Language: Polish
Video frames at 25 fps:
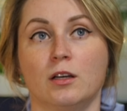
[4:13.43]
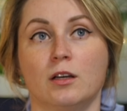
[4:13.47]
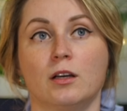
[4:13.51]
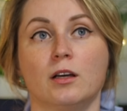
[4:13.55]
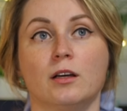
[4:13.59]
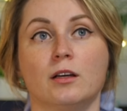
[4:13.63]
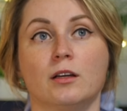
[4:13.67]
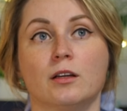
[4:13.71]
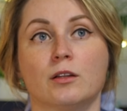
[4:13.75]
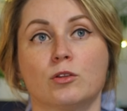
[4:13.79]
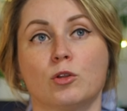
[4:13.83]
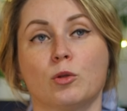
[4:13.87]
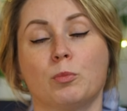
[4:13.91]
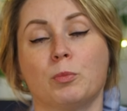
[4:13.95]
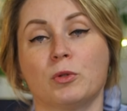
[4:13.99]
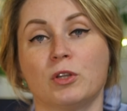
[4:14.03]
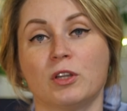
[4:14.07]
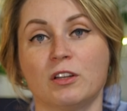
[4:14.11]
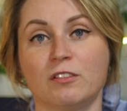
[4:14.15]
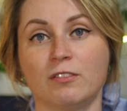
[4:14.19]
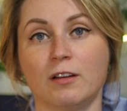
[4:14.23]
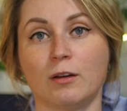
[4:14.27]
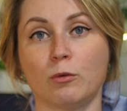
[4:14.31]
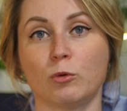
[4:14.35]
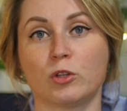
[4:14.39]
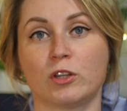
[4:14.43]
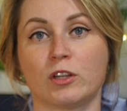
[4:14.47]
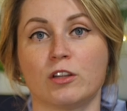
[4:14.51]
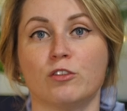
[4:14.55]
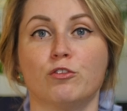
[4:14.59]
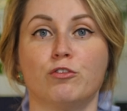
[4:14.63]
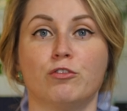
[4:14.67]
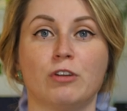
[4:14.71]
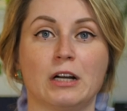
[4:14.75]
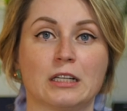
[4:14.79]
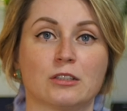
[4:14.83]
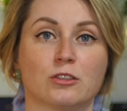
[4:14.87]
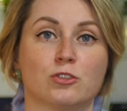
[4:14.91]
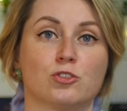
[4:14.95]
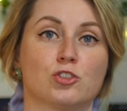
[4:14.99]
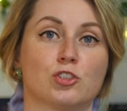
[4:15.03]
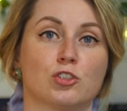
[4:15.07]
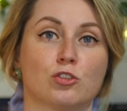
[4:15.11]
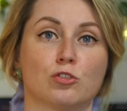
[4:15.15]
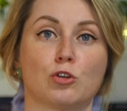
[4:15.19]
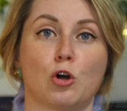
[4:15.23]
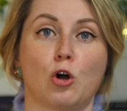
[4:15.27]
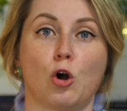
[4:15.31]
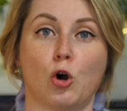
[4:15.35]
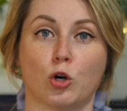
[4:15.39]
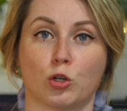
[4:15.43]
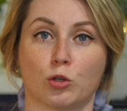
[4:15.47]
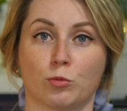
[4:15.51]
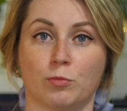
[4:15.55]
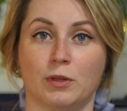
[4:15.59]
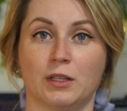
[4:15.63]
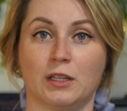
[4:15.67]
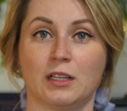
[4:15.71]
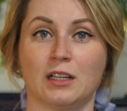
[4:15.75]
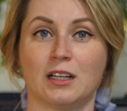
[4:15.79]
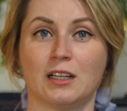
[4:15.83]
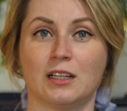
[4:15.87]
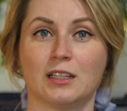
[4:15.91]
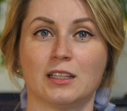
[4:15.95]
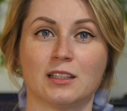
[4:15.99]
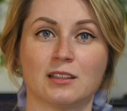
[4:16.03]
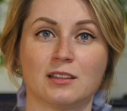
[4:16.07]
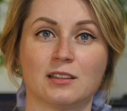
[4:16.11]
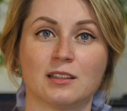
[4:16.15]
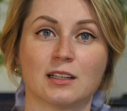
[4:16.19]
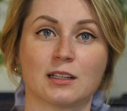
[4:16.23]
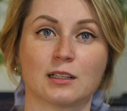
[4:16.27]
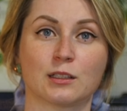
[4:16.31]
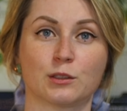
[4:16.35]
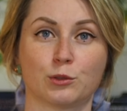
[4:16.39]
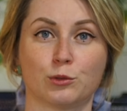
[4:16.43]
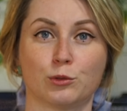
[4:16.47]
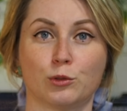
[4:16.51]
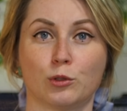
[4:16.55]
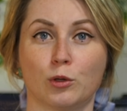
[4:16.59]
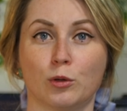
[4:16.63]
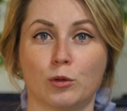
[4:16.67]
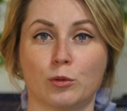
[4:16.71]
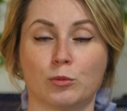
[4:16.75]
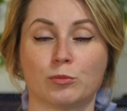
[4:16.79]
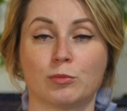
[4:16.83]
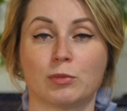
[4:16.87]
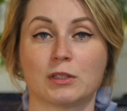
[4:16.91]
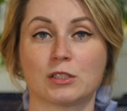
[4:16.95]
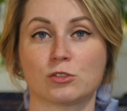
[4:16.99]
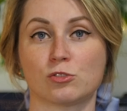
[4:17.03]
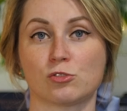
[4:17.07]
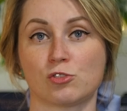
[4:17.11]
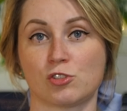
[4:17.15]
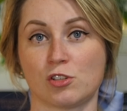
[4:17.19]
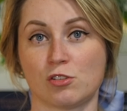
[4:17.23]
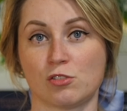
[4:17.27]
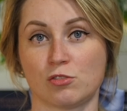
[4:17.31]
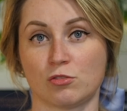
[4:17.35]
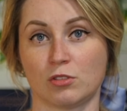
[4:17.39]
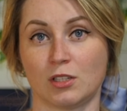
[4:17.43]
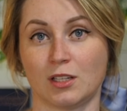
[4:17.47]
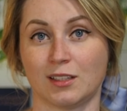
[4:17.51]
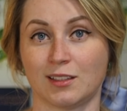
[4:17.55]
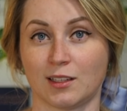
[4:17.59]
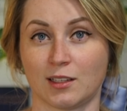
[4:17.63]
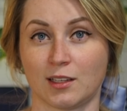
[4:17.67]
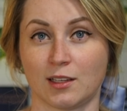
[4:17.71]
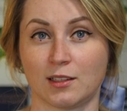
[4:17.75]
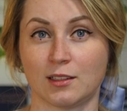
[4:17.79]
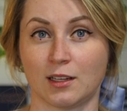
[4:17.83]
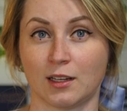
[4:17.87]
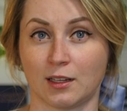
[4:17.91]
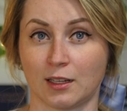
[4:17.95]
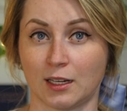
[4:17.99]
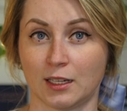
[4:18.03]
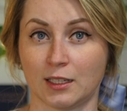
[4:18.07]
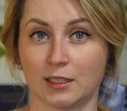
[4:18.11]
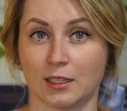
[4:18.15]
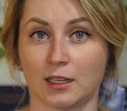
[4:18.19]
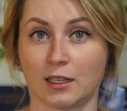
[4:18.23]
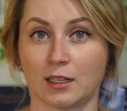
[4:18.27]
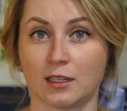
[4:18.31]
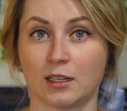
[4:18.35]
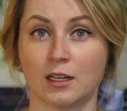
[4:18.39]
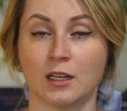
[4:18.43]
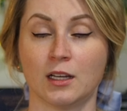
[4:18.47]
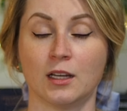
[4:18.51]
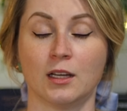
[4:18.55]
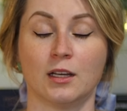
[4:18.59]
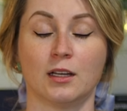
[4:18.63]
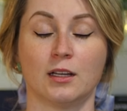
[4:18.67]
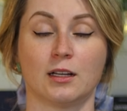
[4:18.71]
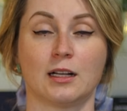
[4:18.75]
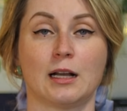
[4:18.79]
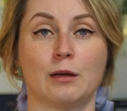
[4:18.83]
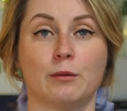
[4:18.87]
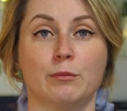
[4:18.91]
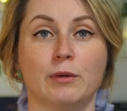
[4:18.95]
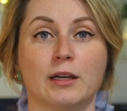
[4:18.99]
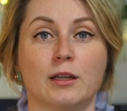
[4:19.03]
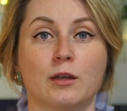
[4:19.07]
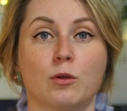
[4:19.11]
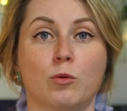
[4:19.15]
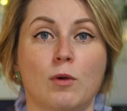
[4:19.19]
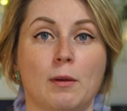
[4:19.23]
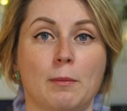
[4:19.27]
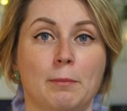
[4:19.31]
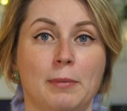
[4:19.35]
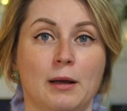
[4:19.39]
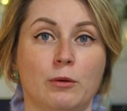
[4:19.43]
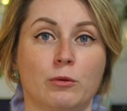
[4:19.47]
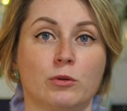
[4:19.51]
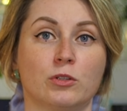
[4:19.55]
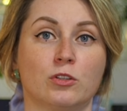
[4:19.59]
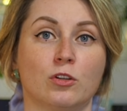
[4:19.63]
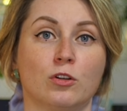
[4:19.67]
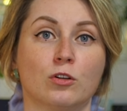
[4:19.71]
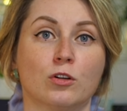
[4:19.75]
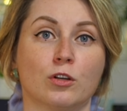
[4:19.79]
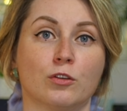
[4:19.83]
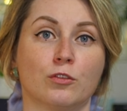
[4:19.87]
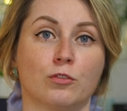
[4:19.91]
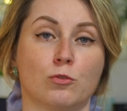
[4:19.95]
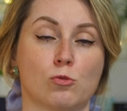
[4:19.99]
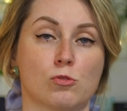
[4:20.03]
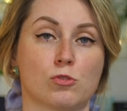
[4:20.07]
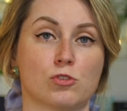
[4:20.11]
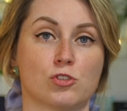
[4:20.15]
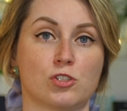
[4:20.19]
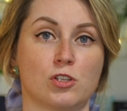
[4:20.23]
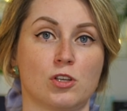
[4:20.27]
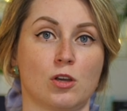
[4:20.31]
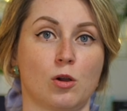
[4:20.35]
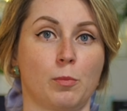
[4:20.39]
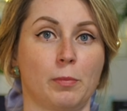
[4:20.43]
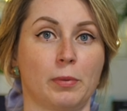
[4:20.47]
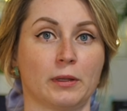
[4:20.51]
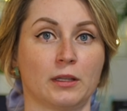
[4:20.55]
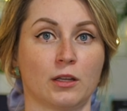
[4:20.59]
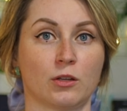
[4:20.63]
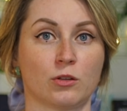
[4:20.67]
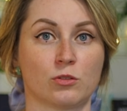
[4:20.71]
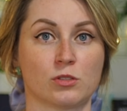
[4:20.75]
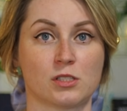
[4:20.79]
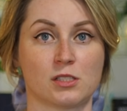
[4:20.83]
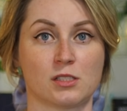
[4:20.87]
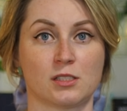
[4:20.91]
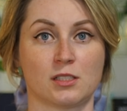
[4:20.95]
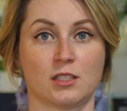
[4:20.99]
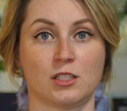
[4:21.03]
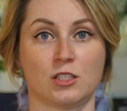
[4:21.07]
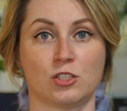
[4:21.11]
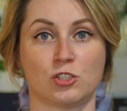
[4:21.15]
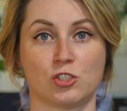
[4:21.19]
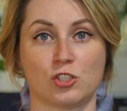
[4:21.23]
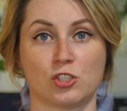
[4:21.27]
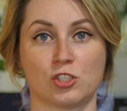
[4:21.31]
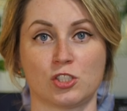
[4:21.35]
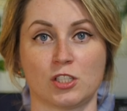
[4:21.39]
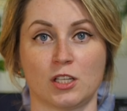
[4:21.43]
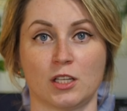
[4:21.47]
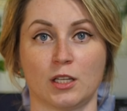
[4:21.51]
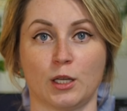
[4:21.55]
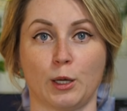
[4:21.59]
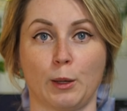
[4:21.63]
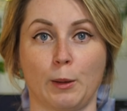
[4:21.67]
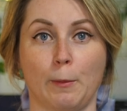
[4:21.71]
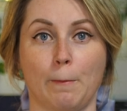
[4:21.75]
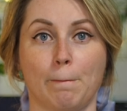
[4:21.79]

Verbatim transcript: E, to podawały ten fakt, że to orby, a jednak no, bardzo często na takich nagraniach kamery łapały tylko i wyłącznie opadające zanieczyszczenia.